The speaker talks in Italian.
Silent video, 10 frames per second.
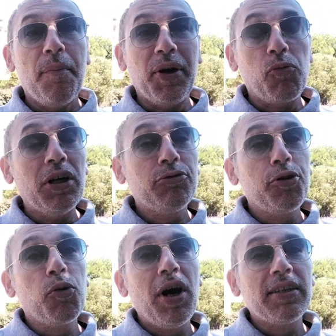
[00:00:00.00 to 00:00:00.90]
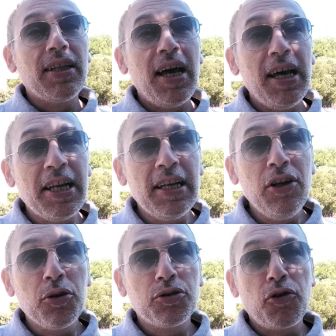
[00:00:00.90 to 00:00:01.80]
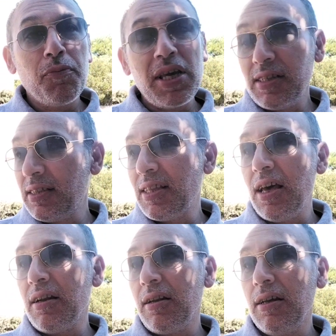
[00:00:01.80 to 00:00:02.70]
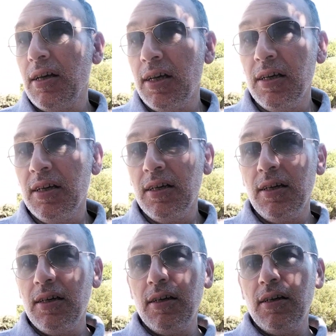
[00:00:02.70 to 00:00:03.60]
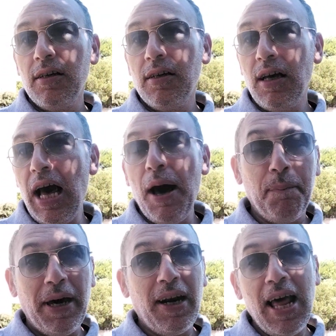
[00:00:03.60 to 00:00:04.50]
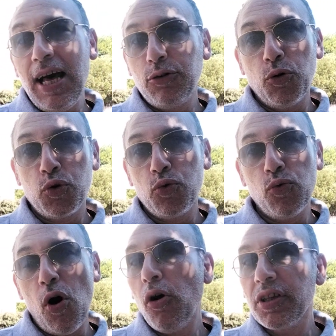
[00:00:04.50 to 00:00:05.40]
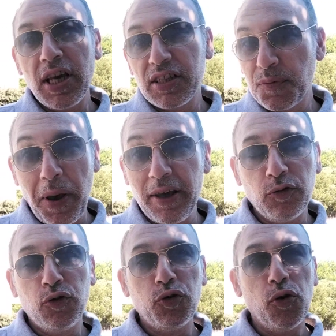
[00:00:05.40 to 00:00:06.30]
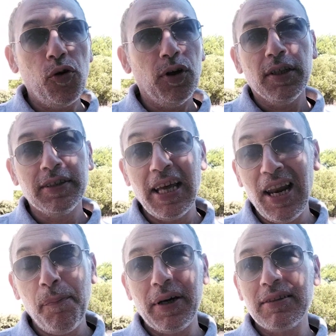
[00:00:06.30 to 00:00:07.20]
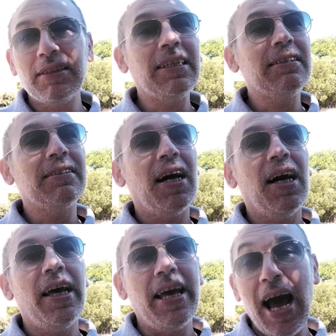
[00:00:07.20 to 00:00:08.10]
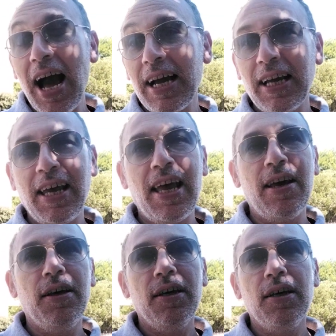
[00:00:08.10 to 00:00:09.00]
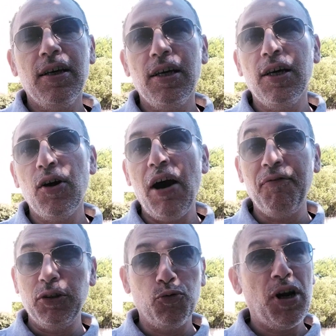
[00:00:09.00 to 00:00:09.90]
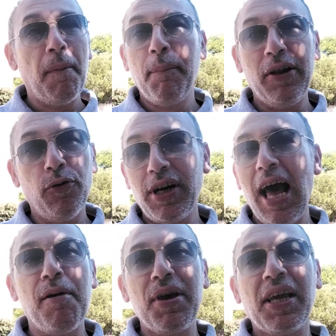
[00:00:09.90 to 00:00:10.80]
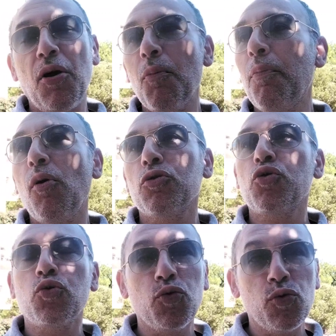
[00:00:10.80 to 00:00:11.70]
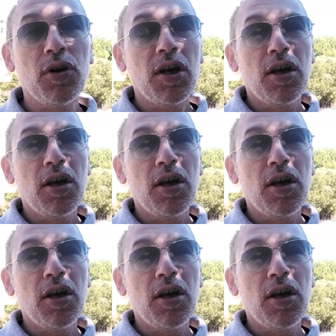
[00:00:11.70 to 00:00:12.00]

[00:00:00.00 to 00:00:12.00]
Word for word: Per quanto riguarda il nostro mister, eh, ha parlato su ogni aspetto della partita e anche eh, ha fatto una panoramica un po' su